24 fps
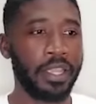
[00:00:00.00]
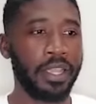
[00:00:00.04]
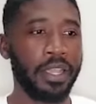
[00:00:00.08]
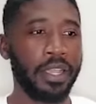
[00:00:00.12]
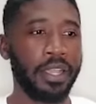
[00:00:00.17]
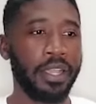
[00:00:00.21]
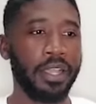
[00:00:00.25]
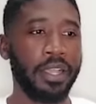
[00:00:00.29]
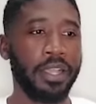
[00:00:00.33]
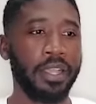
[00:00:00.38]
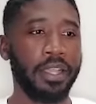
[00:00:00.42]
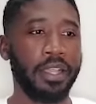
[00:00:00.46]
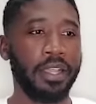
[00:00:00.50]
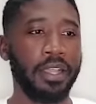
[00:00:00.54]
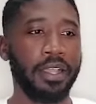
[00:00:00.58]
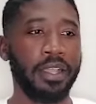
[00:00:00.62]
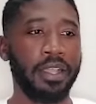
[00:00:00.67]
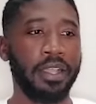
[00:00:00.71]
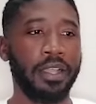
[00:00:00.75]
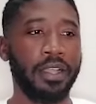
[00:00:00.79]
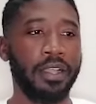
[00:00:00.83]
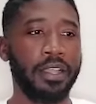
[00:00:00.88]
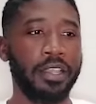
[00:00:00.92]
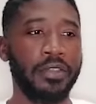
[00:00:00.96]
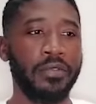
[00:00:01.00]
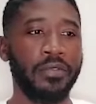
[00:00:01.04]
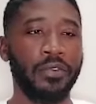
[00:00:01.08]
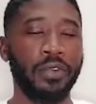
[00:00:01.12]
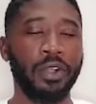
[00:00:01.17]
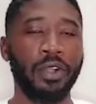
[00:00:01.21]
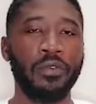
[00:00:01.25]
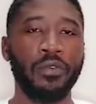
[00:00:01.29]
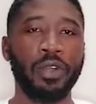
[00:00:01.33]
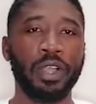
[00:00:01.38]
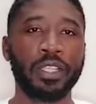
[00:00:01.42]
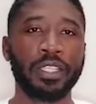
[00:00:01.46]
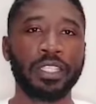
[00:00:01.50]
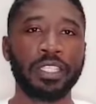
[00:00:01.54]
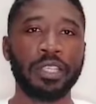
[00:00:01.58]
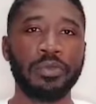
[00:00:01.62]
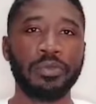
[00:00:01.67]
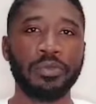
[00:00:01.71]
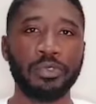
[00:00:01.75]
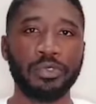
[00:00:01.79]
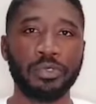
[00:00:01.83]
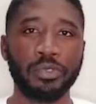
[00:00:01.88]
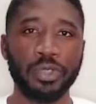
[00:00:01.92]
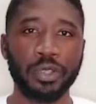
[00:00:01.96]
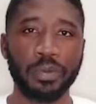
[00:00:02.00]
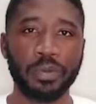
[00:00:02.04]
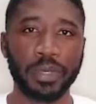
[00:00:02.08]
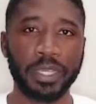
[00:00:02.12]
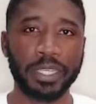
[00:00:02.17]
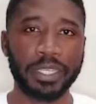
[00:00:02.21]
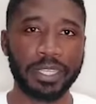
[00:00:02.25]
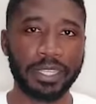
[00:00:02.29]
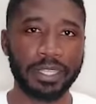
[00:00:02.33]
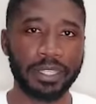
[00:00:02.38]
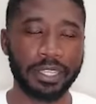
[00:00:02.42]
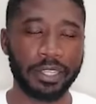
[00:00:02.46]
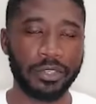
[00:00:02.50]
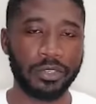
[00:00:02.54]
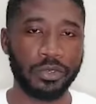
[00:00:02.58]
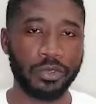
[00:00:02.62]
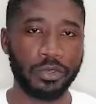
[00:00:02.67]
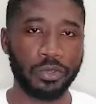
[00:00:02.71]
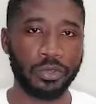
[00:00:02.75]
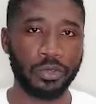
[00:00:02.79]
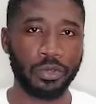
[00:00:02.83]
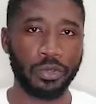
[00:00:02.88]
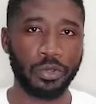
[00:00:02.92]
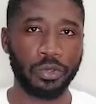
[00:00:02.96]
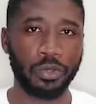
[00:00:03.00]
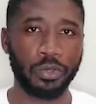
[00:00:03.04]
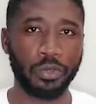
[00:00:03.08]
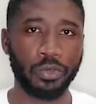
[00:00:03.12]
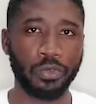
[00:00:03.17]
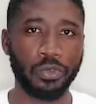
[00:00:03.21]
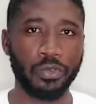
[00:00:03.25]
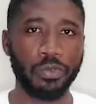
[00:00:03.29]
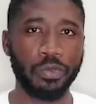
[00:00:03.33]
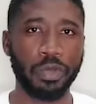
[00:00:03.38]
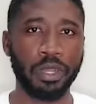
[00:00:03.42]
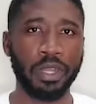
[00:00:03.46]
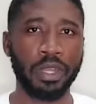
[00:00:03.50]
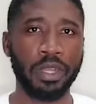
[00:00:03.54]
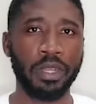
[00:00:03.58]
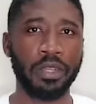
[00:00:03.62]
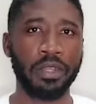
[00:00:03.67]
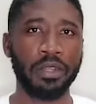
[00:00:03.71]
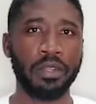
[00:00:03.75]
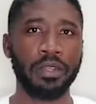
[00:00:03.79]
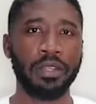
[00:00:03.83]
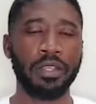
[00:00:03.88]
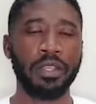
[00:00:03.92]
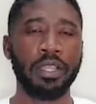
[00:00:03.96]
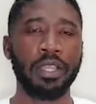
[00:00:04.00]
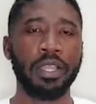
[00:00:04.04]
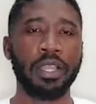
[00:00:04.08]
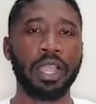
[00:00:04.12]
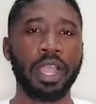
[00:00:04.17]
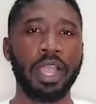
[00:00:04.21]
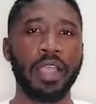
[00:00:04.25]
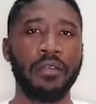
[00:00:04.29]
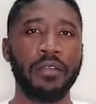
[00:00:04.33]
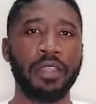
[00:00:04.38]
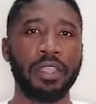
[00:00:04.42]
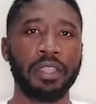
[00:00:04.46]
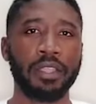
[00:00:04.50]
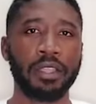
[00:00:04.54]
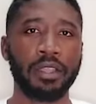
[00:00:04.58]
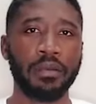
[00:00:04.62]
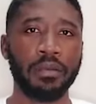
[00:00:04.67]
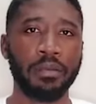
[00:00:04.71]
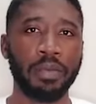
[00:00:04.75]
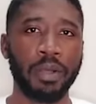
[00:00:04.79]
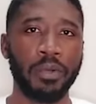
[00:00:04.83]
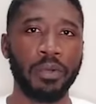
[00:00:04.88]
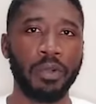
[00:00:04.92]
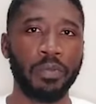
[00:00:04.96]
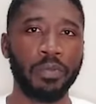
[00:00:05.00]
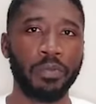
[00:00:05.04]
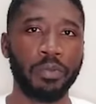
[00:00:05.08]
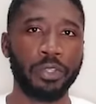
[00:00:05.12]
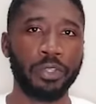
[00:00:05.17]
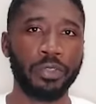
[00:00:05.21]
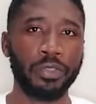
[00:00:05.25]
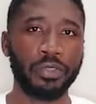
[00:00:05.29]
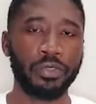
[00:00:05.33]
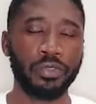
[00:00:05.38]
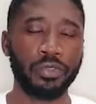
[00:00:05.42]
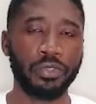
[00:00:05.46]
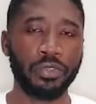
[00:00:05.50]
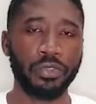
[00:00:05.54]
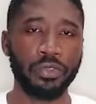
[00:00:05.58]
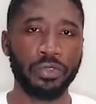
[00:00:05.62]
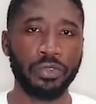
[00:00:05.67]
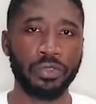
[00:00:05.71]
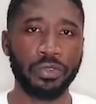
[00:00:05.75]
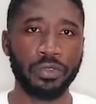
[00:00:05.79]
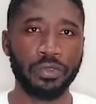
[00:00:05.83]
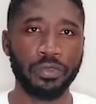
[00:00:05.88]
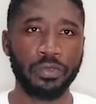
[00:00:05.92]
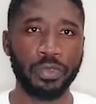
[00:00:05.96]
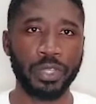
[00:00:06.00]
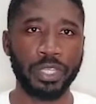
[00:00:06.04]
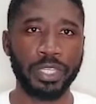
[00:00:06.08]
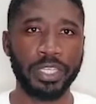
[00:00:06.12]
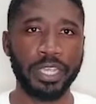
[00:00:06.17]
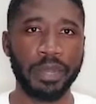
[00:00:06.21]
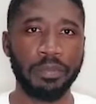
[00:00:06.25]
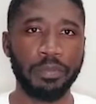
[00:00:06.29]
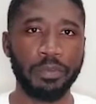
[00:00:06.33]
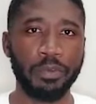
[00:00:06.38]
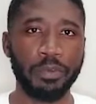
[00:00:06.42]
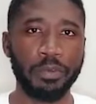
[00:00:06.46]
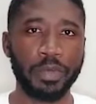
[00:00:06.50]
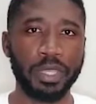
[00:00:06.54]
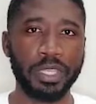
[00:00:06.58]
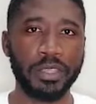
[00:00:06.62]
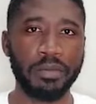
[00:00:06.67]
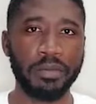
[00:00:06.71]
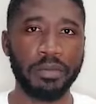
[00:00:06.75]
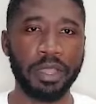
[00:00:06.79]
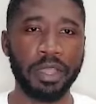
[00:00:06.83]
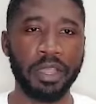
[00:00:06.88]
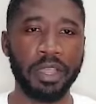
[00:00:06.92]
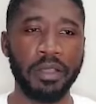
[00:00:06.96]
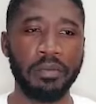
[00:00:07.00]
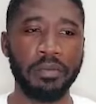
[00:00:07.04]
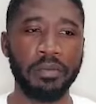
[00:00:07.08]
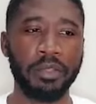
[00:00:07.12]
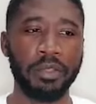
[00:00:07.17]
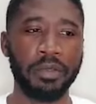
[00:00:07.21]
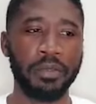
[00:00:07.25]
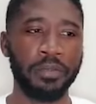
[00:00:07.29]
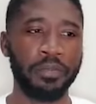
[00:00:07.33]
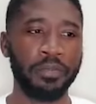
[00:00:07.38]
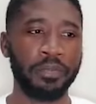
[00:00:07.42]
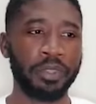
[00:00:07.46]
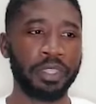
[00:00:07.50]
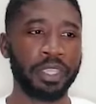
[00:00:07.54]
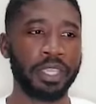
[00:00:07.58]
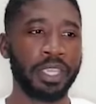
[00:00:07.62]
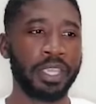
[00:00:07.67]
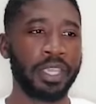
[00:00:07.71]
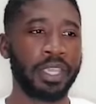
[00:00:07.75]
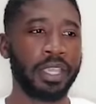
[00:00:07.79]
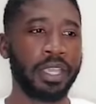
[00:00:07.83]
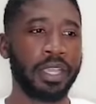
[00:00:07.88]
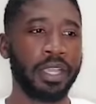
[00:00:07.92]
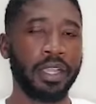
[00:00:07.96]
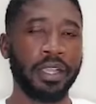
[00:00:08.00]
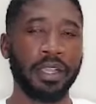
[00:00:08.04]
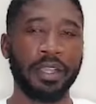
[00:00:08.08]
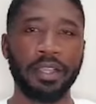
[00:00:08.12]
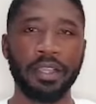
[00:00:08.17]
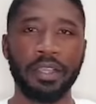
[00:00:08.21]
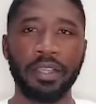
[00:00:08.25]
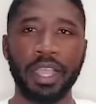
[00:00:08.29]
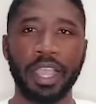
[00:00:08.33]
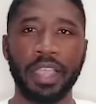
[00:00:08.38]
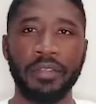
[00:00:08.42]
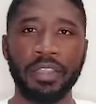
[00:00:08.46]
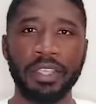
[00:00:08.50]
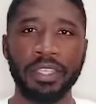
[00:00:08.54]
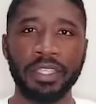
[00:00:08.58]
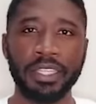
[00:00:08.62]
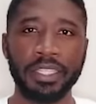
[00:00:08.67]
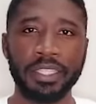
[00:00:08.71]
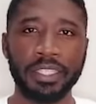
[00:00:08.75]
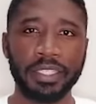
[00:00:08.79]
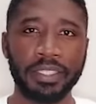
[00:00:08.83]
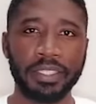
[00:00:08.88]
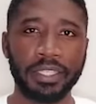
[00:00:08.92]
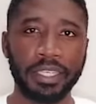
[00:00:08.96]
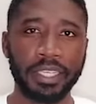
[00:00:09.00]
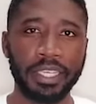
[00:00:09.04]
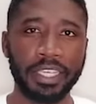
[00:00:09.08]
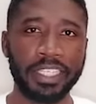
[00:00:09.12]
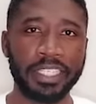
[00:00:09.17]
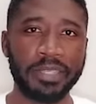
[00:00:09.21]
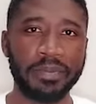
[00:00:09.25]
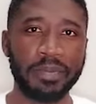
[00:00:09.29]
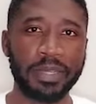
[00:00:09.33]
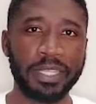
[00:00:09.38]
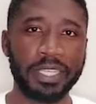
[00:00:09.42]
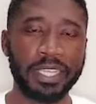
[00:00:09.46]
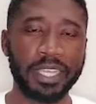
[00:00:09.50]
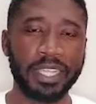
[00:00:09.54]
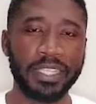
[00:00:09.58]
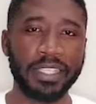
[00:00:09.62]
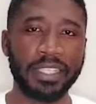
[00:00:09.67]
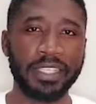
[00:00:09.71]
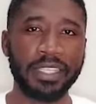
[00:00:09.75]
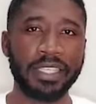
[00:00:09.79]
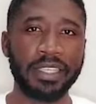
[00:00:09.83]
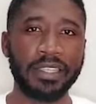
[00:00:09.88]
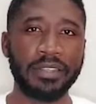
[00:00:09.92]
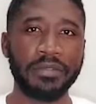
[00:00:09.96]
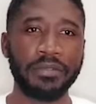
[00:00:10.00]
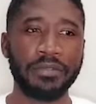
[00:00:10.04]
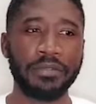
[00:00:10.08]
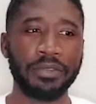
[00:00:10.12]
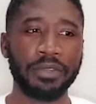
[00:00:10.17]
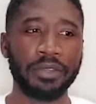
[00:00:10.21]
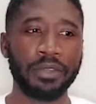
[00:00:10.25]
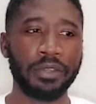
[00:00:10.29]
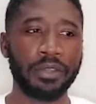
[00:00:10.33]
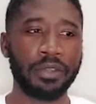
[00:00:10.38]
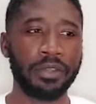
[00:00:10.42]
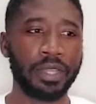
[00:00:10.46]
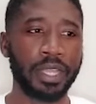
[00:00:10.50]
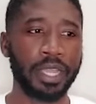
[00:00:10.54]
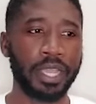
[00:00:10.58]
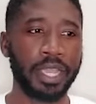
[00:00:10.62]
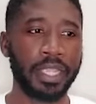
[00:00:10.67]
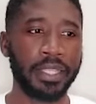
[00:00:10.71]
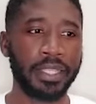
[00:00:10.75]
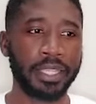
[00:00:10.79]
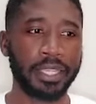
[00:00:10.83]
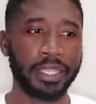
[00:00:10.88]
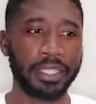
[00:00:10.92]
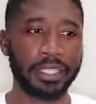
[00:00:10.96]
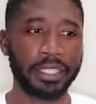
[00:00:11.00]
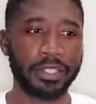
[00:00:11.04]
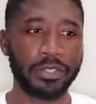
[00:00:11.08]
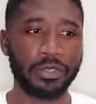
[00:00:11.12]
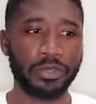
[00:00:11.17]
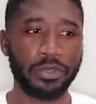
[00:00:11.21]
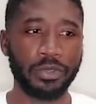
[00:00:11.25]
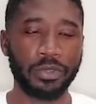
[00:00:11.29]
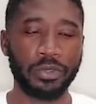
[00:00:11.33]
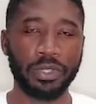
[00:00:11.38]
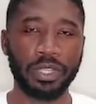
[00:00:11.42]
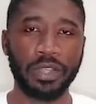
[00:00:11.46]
euh, ils vont avoir 10 minutes de présentation de leurs documents avec un PowerPoint de 8 diapos minimum, euh, avec des titres explicatifs, euh, interdiction